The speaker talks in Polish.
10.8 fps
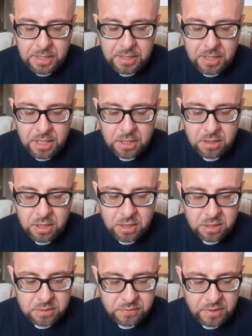I niech nikt
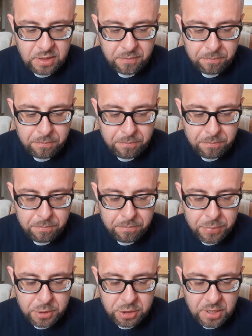w swej
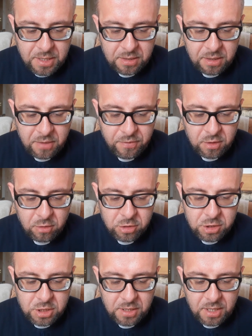pysze nie
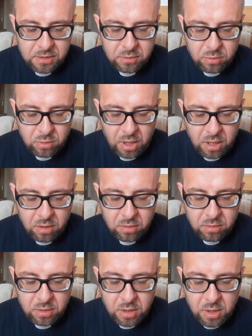wynosi się nad drugiego.
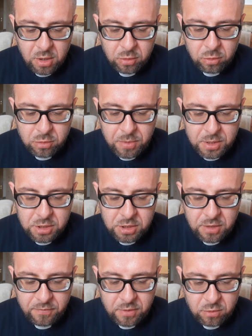Któż będzie
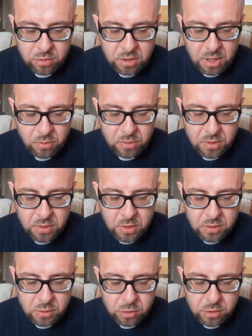się wyróżniał?
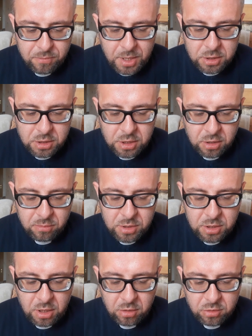Cóż masz, czego
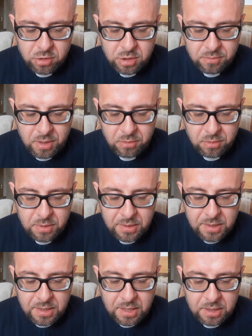byś nie otrzymał?
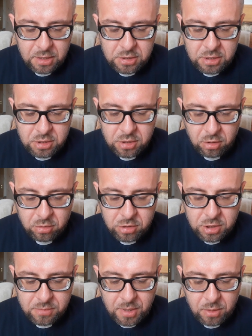A jeśliś
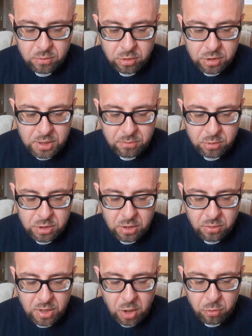otrzymał, to czemu
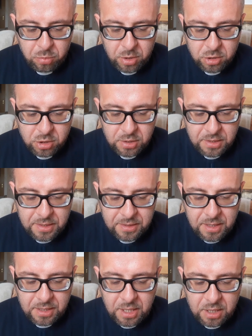się chełpisz?
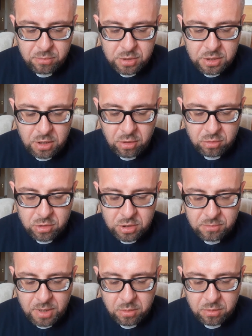Tak jakbyś nie
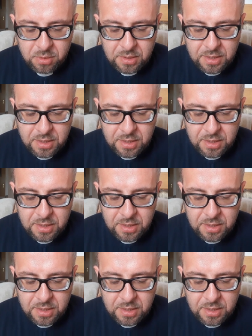otrzymał.